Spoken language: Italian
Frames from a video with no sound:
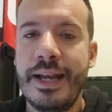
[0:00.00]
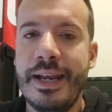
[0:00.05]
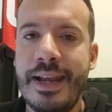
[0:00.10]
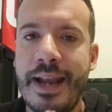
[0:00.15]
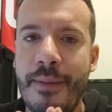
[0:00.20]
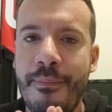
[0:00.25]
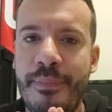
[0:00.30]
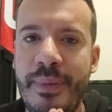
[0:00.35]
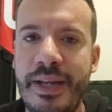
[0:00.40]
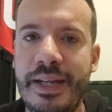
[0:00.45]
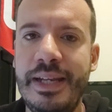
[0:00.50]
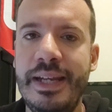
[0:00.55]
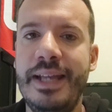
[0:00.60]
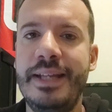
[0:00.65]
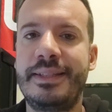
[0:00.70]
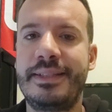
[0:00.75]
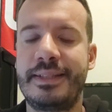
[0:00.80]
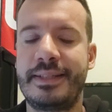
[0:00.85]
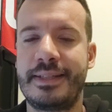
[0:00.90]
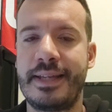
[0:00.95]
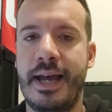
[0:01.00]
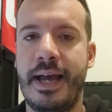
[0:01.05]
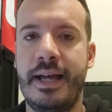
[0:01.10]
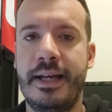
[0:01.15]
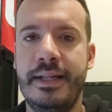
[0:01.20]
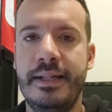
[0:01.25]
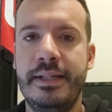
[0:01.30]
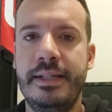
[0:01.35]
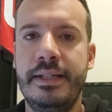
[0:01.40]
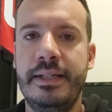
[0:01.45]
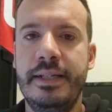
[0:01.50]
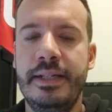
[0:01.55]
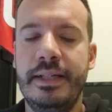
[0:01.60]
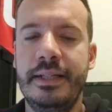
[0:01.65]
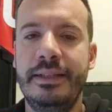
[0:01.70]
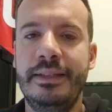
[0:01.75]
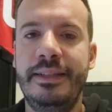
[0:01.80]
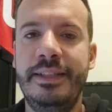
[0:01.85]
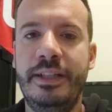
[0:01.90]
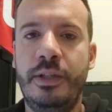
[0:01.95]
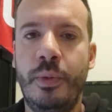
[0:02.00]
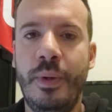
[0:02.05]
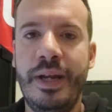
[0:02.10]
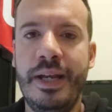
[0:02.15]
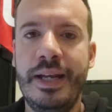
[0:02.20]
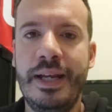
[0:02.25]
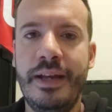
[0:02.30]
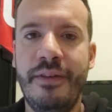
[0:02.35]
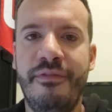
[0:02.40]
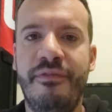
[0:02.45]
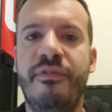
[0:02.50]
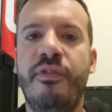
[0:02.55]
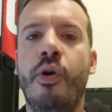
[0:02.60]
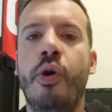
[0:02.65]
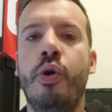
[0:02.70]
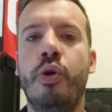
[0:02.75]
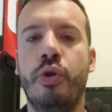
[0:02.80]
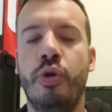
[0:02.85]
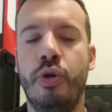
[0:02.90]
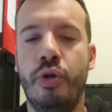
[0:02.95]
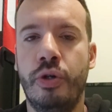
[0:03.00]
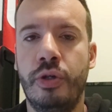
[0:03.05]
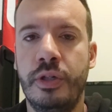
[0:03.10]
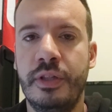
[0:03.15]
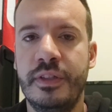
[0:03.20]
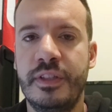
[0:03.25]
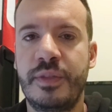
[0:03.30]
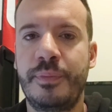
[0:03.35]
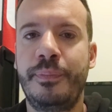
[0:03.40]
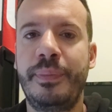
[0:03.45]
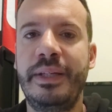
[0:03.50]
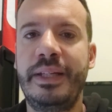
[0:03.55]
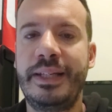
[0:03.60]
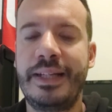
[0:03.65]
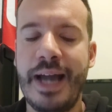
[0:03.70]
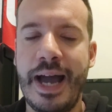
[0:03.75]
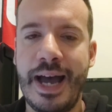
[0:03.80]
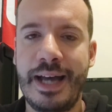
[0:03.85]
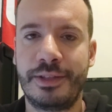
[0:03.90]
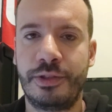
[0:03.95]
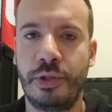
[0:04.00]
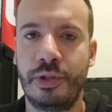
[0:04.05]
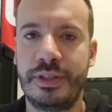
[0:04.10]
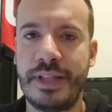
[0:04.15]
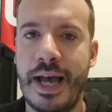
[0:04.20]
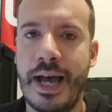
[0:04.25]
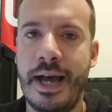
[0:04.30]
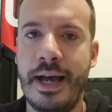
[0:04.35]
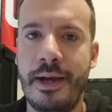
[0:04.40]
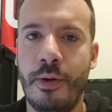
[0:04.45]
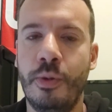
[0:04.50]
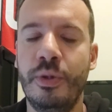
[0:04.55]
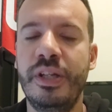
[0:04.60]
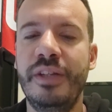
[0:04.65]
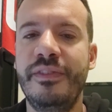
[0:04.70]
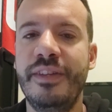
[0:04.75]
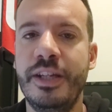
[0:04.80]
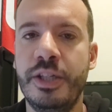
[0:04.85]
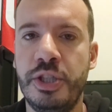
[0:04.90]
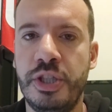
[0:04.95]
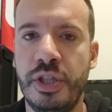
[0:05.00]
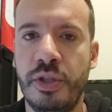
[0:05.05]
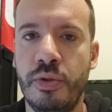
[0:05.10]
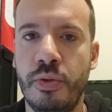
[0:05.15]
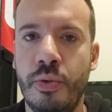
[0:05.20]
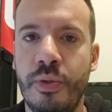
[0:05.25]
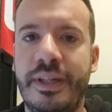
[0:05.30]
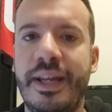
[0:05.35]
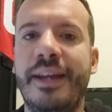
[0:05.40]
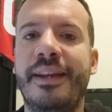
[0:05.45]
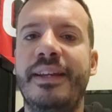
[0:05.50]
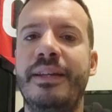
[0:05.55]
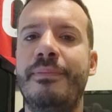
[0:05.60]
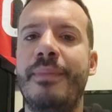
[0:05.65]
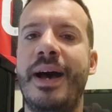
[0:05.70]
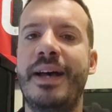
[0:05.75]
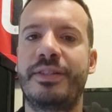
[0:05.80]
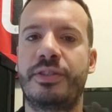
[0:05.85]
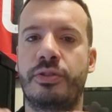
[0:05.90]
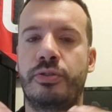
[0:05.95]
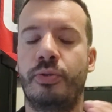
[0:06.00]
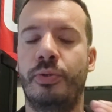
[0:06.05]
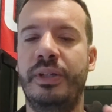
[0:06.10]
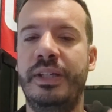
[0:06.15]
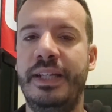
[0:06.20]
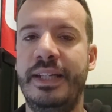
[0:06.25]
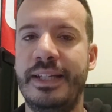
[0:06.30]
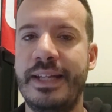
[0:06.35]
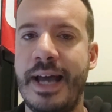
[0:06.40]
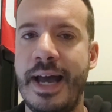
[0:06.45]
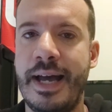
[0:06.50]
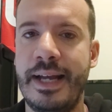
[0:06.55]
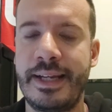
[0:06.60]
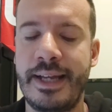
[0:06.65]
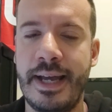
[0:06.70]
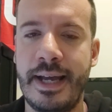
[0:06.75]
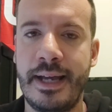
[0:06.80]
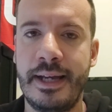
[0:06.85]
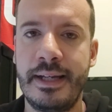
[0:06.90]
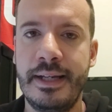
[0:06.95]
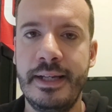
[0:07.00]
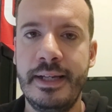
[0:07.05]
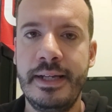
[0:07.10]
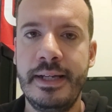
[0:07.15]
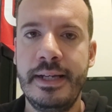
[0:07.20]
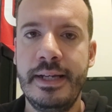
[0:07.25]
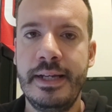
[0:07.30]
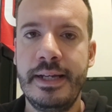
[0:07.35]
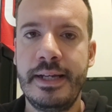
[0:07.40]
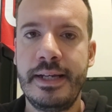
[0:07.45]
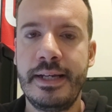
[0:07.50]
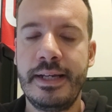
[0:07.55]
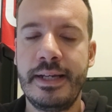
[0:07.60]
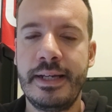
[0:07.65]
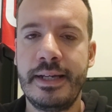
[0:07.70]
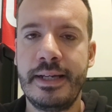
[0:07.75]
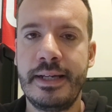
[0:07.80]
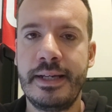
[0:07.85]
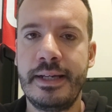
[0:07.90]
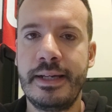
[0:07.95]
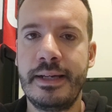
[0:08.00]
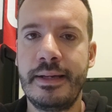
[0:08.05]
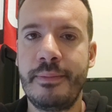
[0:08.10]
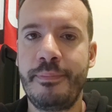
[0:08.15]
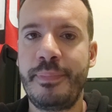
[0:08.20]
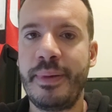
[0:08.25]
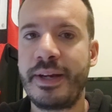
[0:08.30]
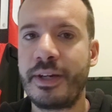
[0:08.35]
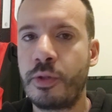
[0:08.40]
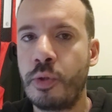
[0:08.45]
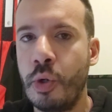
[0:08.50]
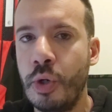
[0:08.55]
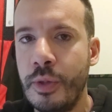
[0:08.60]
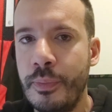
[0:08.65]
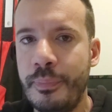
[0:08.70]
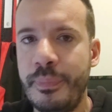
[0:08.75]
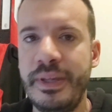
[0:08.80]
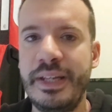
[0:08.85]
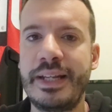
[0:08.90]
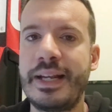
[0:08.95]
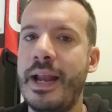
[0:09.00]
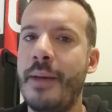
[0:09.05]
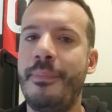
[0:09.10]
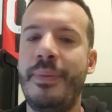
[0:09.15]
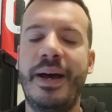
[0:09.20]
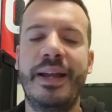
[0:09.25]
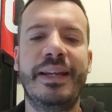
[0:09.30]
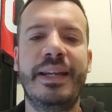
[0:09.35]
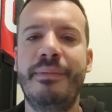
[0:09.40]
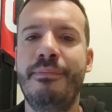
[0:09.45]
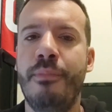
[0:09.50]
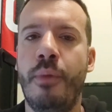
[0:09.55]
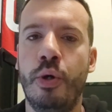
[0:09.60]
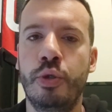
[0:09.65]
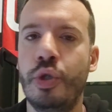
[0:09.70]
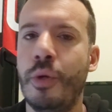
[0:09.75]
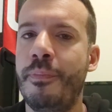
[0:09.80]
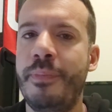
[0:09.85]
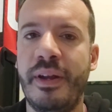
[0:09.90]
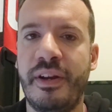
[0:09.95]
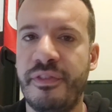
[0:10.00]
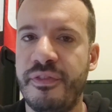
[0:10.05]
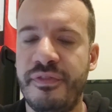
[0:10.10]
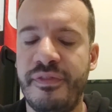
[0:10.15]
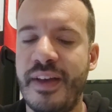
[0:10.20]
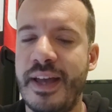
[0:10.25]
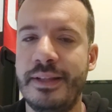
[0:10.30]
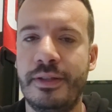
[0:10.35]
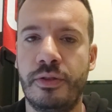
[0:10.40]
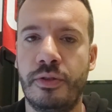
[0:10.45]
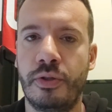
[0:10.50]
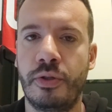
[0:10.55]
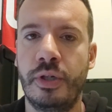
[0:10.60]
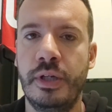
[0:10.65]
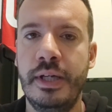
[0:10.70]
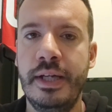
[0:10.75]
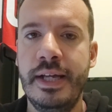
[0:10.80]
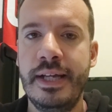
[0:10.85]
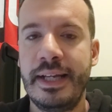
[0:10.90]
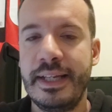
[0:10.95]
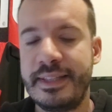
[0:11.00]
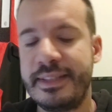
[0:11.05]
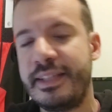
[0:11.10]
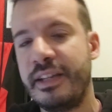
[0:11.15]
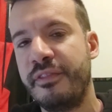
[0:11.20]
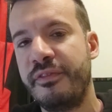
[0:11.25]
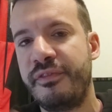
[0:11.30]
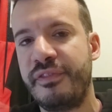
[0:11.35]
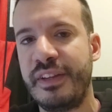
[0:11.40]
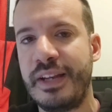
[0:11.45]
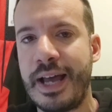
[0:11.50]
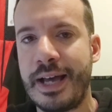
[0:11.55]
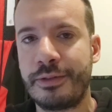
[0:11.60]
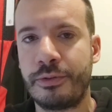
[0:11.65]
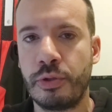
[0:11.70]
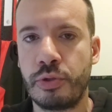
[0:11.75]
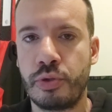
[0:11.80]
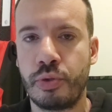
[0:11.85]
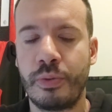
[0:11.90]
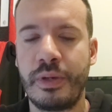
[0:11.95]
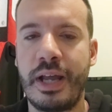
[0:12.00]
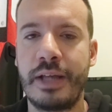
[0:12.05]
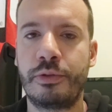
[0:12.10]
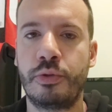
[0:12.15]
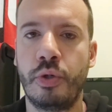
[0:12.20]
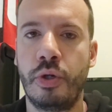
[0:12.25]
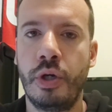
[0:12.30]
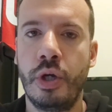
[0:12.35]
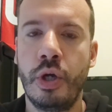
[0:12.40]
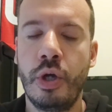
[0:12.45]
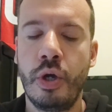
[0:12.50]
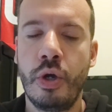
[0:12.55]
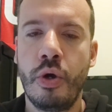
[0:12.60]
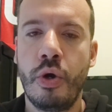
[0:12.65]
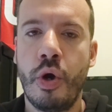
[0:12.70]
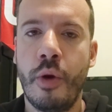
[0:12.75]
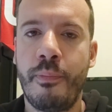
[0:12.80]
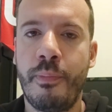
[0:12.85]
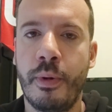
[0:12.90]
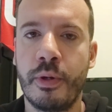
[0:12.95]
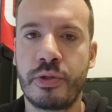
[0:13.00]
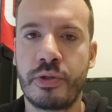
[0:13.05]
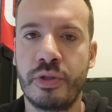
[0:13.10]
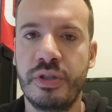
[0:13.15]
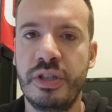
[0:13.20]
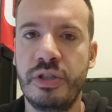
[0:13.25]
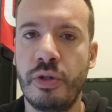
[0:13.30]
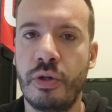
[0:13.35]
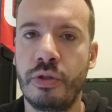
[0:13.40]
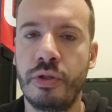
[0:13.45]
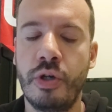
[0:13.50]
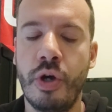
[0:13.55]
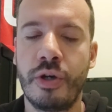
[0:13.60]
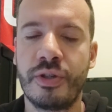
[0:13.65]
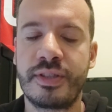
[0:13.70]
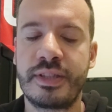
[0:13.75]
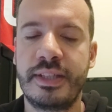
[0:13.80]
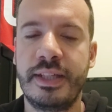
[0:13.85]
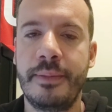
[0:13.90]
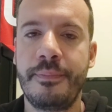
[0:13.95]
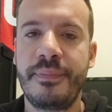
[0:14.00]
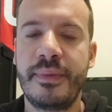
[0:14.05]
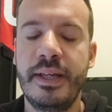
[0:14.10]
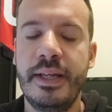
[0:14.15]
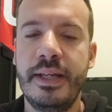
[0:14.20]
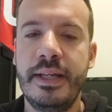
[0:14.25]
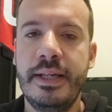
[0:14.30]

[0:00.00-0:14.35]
la bellezza di quel volo spiccato da Olivier Giroud che è rimasto lì in area eh, per colpire la palla in modo perfetto e si è infilato sul lato opposto di Drongoschi.